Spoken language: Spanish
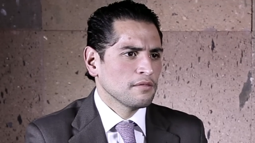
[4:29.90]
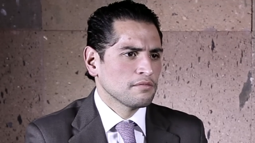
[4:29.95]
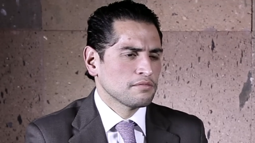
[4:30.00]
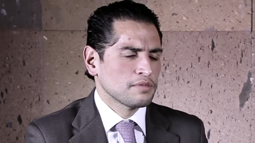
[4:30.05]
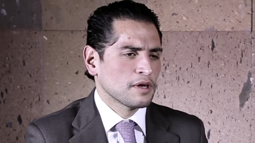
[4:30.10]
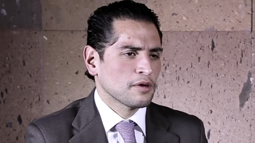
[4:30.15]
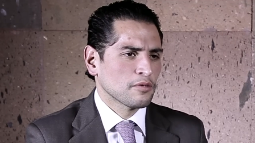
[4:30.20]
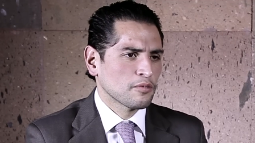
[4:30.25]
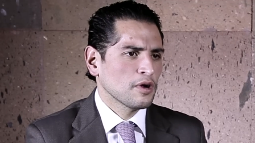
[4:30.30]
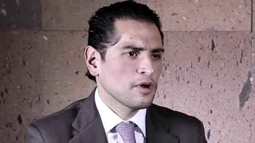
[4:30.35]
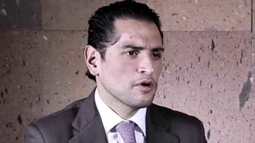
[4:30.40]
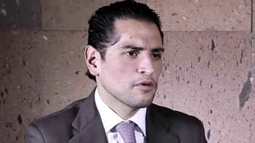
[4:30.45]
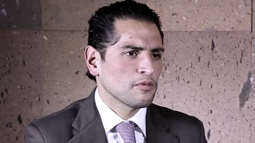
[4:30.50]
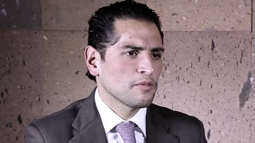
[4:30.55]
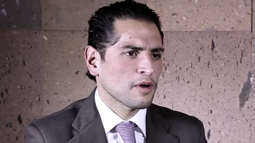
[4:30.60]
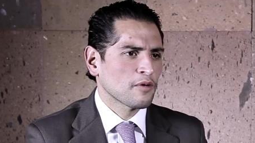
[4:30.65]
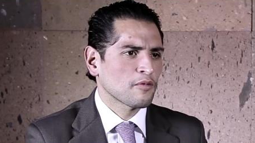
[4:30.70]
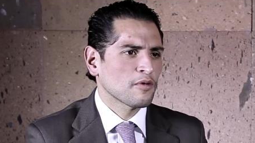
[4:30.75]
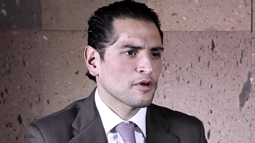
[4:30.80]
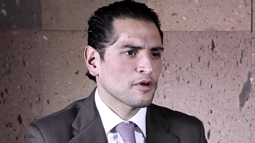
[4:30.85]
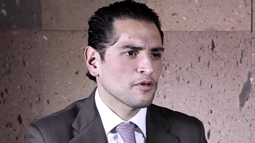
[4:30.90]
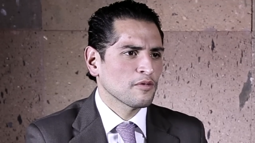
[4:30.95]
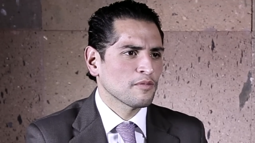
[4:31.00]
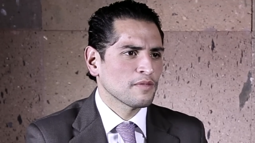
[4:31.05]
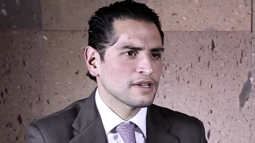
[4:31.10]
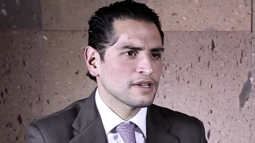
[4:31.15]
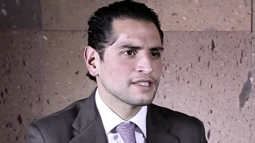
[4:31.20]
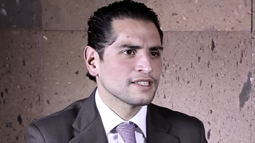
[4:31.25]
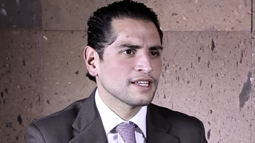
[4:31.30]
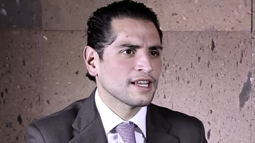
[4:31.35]
pero bueno, me acuerdo
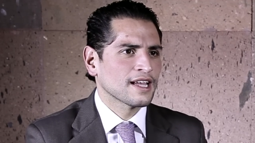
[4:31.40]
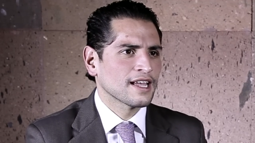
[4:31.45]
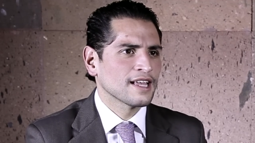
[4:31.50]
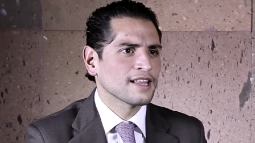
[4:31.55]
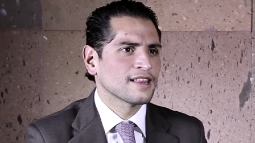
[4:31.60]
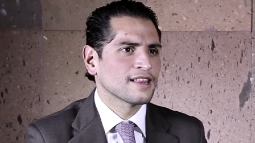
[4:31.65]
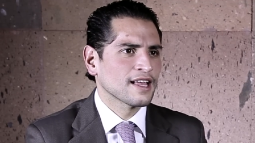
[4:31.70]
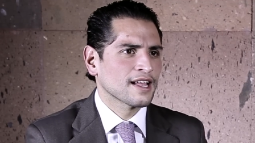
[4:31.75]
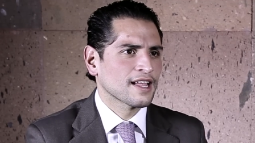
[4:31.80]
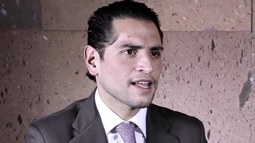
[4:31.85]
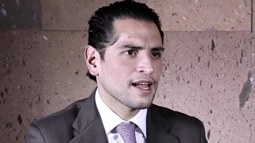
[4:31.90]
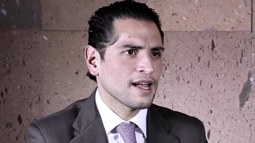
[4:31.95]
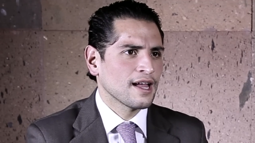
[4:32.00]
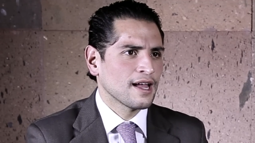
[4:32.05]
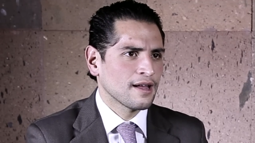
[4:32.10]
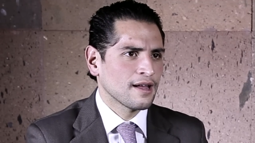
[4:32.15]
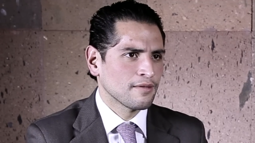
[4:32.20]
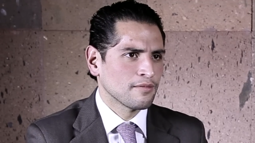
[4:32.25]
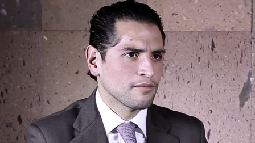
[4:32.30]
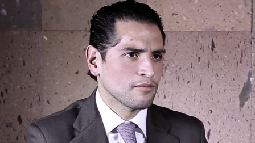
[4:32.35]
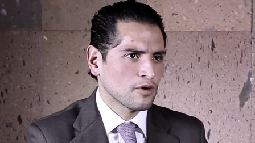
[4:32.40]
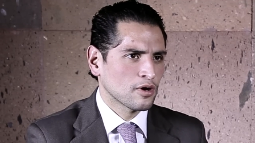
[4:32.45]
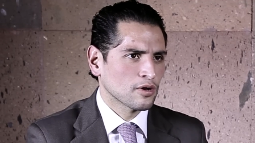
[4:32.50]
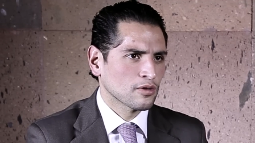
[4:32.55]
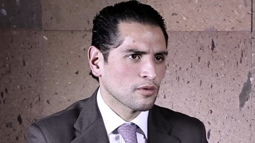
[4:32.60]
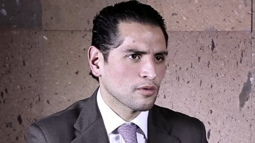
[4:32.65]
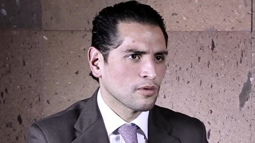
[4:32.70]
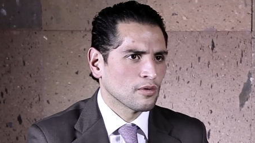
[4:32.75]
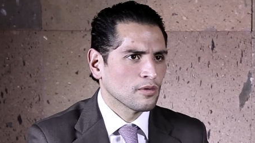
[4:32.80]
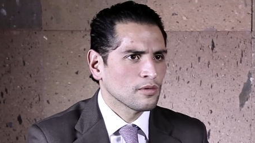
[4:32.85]
más de gente que ha
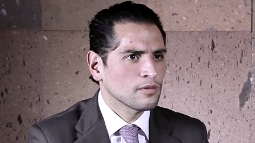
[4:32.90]
muerto.